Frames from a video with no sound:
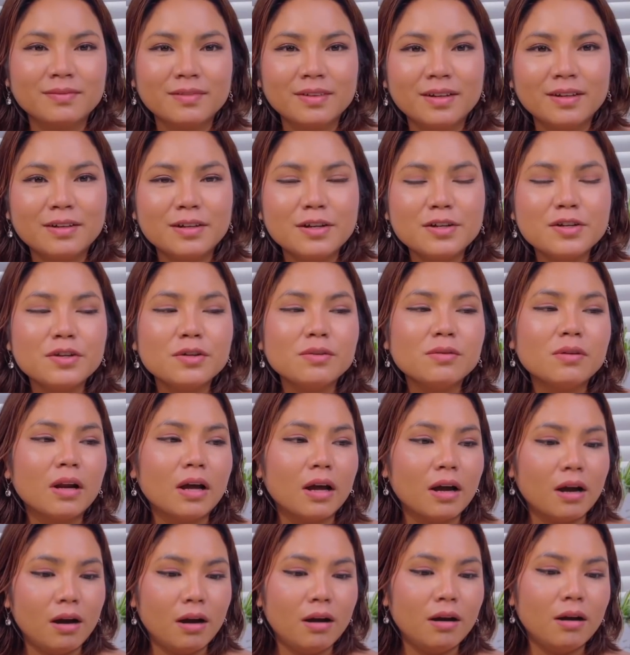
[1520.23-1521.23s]
nói chung
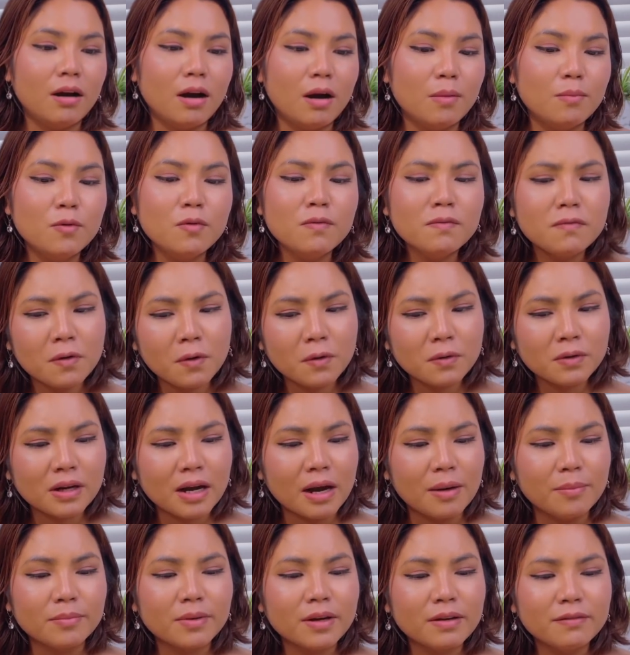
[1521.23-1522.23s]
là họ họ muốn phone
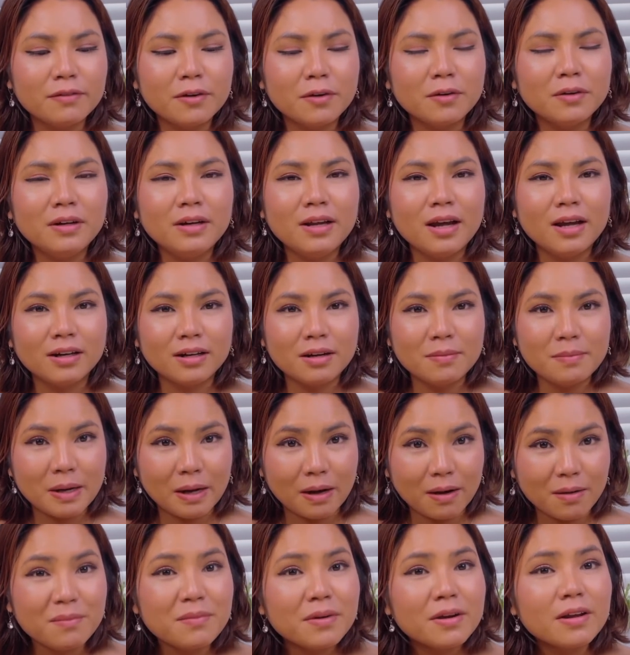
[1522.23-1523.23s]
cầm cái phone lên các
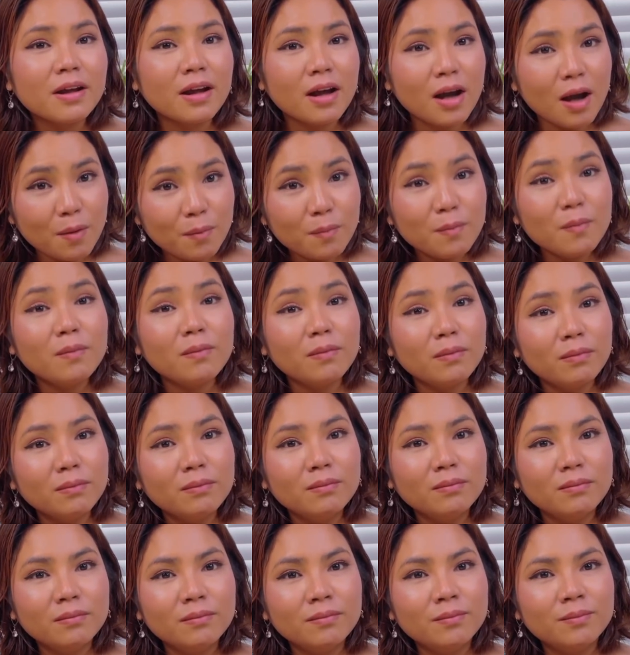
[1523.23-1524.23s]
bạn ơi Marie khóc
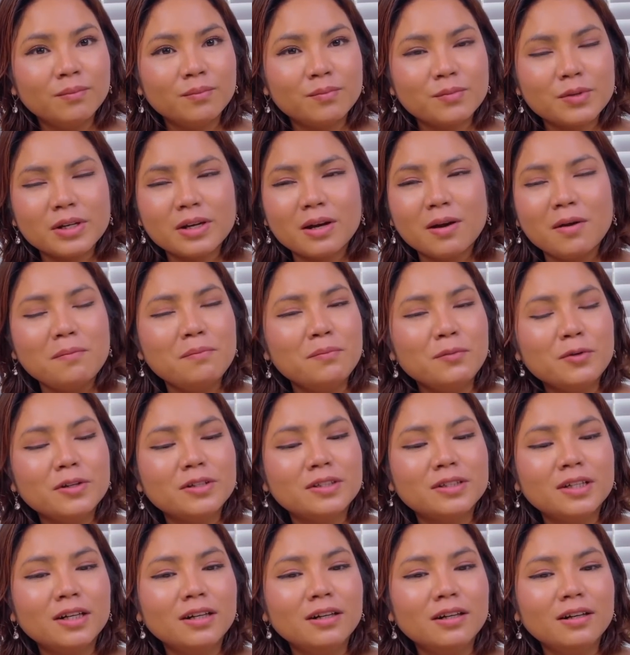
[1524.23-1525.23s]
Marie khóc Marie
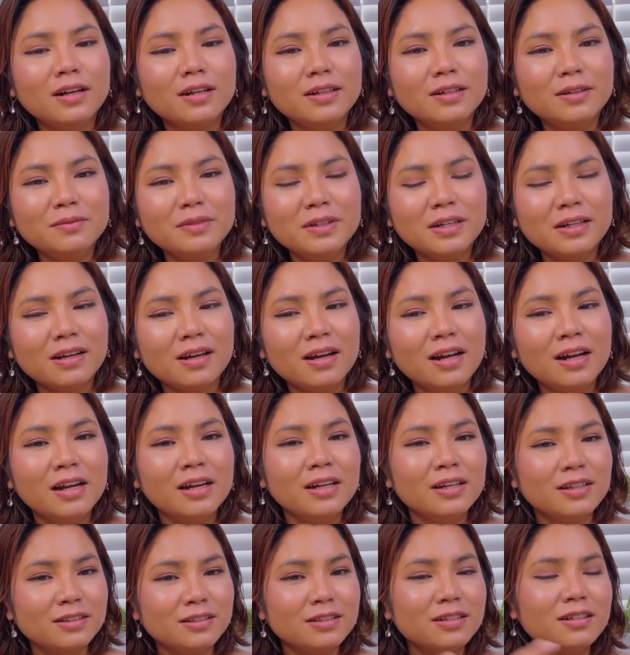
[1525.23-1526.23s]
xin là giống như là
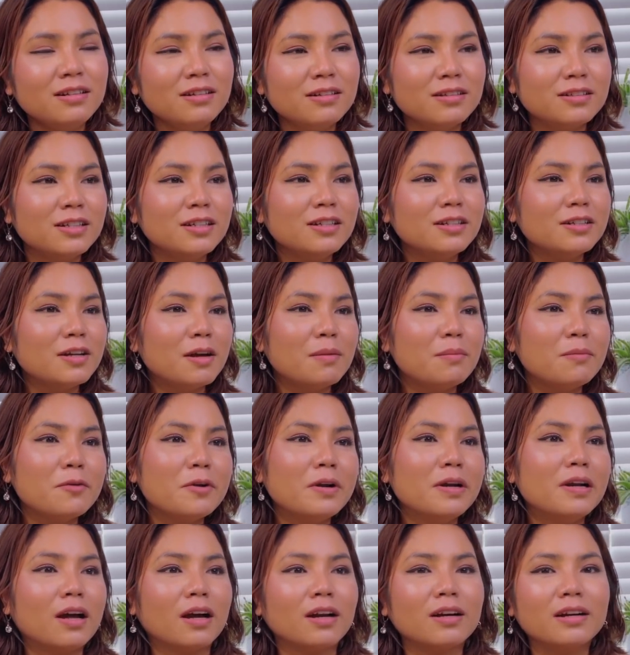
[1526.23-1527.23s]
xin xin cho
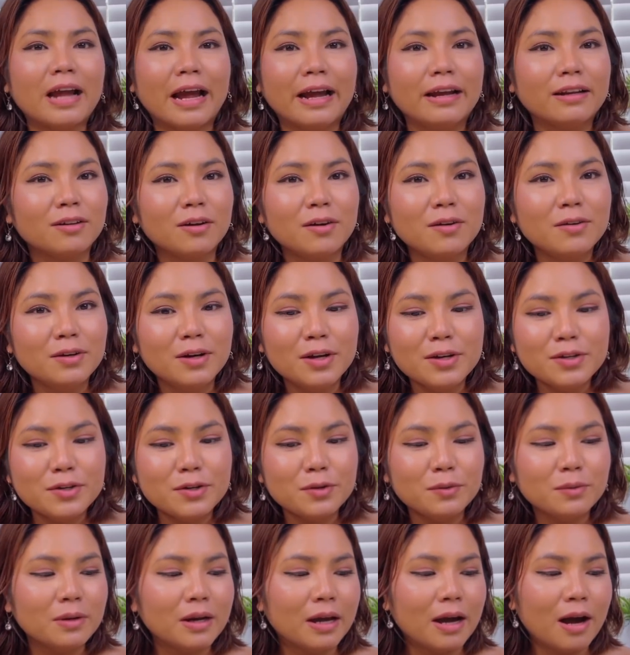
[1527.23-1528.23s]
Marie lần này thôi nói
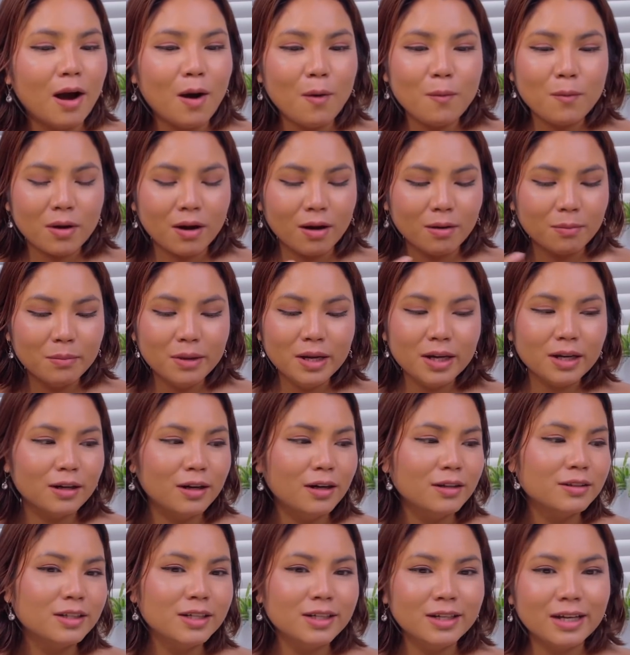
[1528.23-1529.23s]
chung là không cần biết
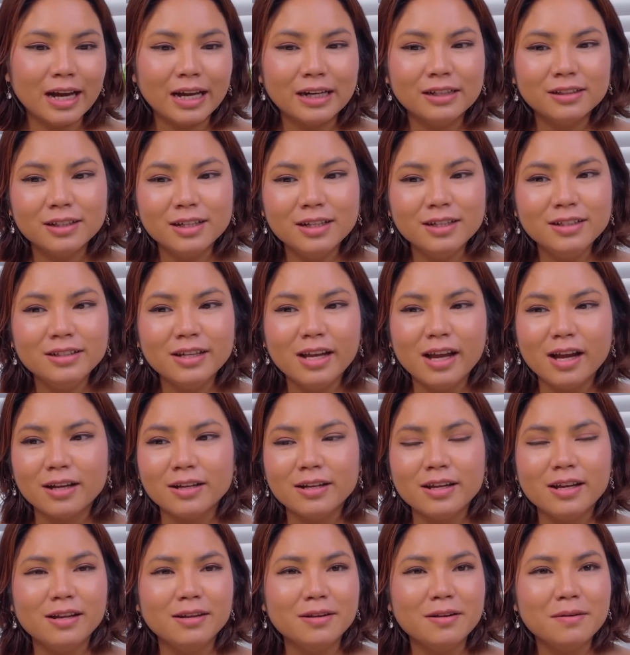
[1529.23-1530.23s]
nói tiếng Anh tiếng Việt
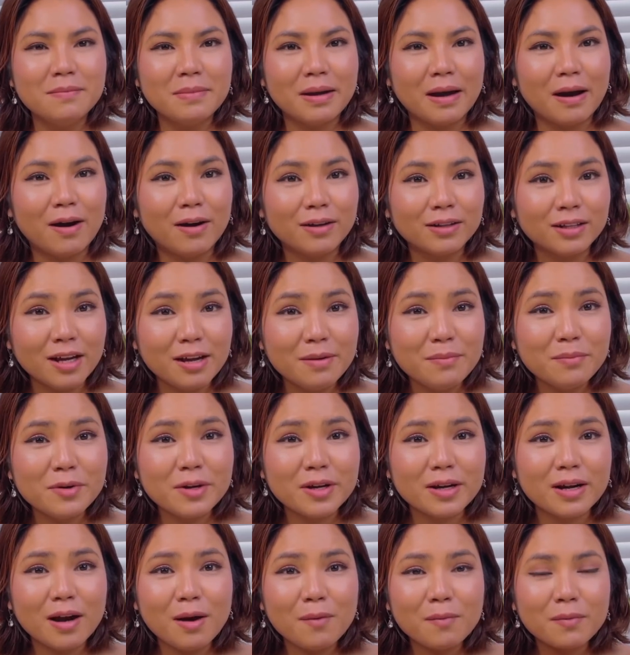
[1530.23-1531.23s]
gì nhưng mà họ thấy
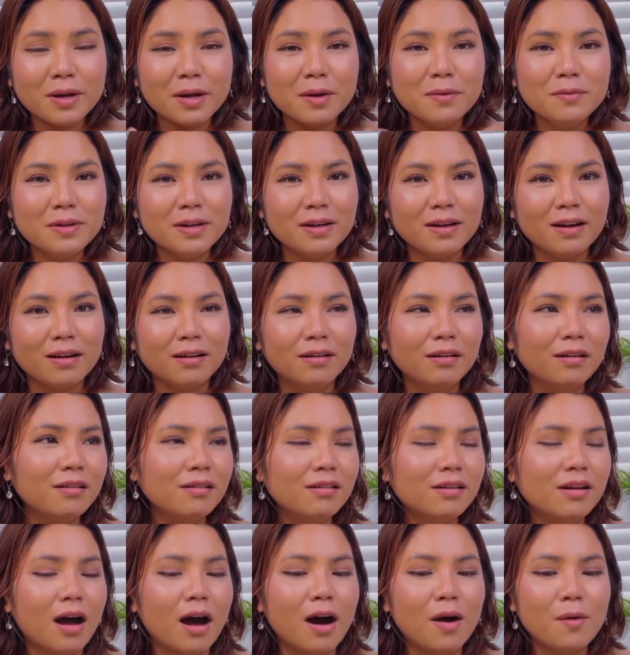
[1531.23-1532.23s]
Marie khóc kiểu như là
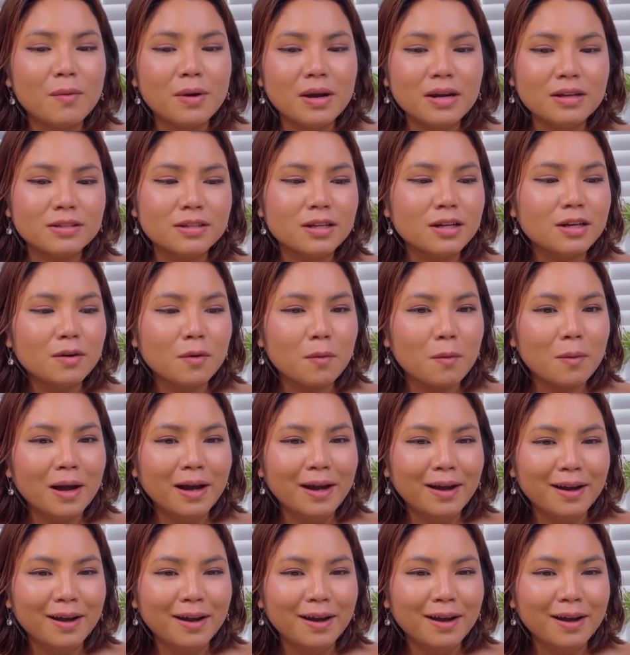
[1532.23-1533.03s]
nức nở quá xin quá